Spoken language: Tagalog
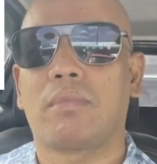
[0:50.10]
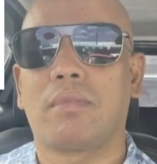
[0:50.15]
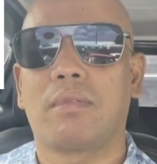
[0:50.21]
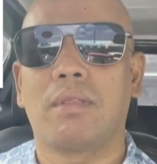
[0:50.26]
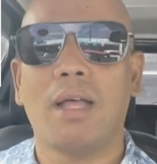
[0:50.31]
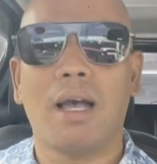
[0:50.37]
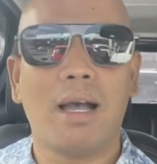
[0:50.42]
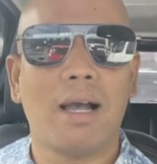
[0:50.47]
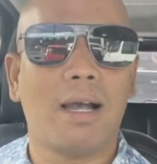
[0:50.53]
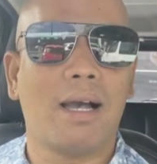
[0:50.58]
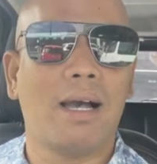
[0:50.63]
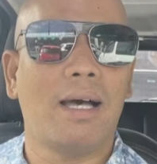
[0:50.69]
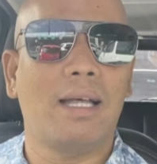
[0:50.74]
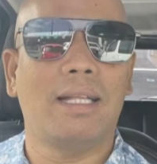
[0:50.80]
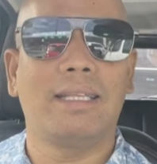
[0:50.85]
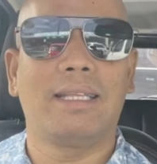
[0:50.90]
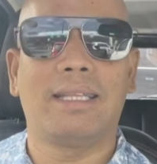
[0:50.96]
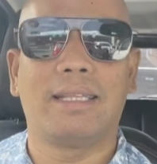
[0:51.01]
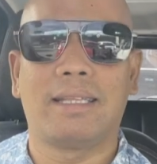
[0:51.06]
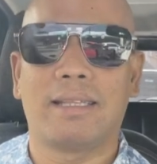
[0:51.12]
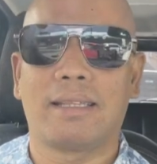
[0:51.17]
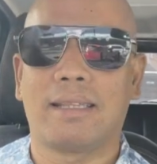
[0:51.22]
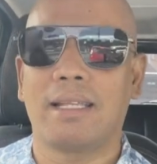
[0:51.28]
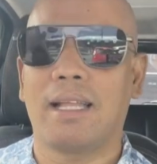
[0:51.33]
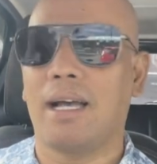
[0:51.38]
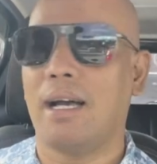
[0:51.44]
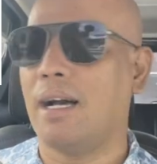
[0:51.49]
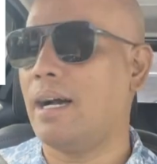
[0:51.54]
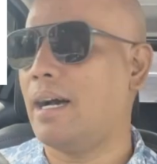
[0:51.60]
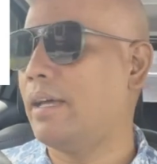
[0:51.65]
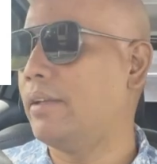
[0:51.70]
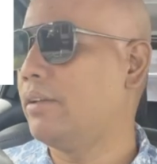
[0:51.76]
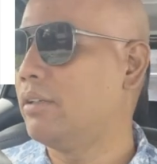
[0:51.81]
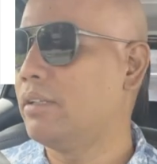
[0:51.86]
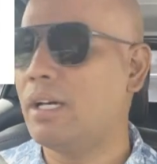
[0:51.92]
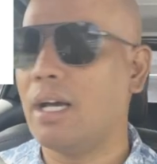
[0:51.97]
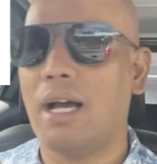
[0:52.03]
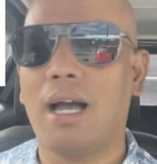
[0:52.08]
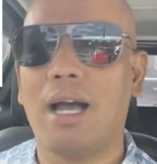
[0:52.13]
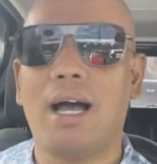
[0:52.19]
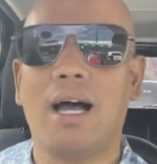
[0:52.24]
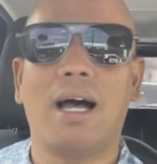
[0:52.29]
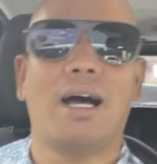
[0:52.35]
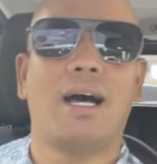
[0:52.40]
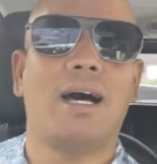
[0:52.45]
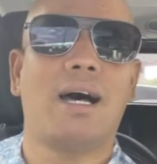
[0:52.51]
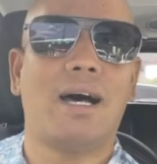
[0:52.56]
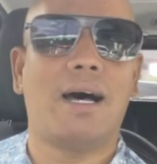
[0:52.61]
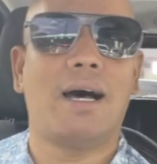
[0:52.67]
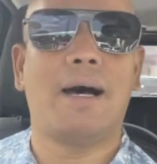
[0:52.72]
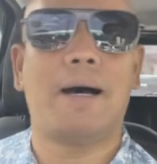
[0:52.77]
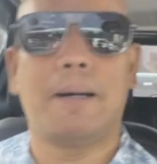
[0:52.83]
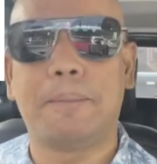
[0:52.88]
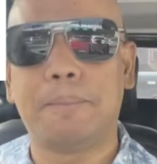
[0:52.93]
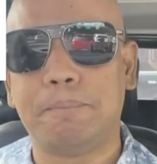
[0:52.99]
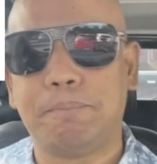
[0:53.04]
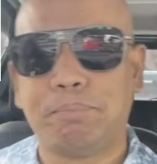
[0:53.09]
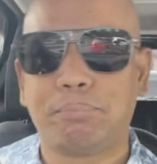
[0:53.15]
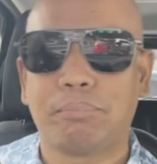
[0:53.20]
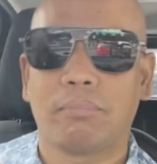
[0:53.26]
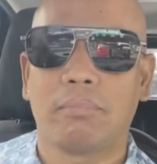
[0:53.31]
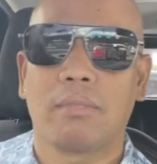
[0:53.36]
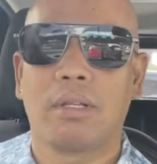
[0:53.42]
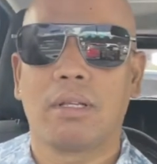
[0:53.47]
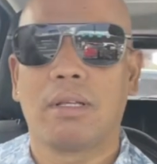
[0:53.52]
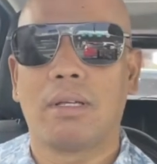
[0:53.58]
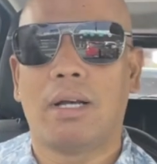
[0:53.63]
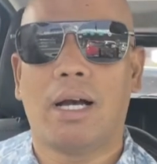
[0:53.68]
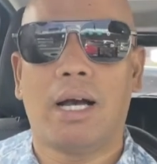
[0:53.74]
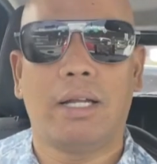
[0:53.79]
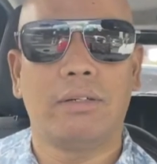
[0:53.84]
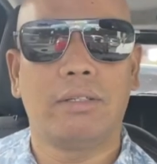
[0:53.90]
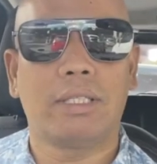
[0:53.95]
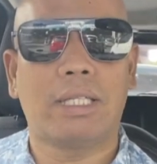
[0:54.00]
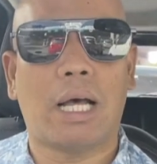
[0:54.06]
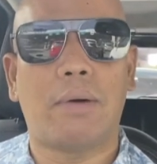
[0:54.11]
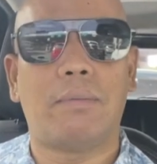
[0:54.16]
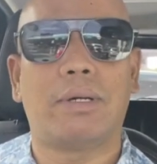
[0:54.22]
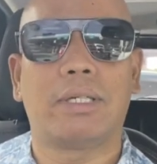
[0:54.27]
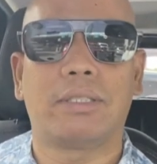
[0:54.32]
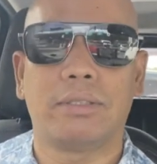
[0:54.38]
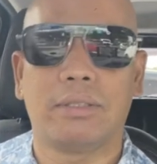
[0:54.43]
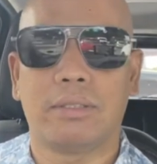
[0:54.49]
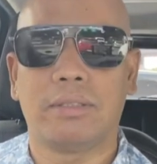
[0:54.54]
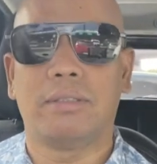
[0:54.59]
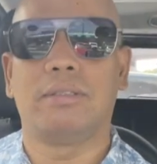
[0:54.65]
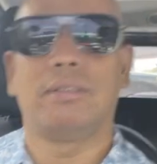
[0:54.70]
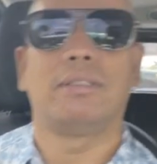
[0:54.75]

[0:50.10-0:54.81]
nakaka, nakaka ano, nakaka, um, anong tawag nun?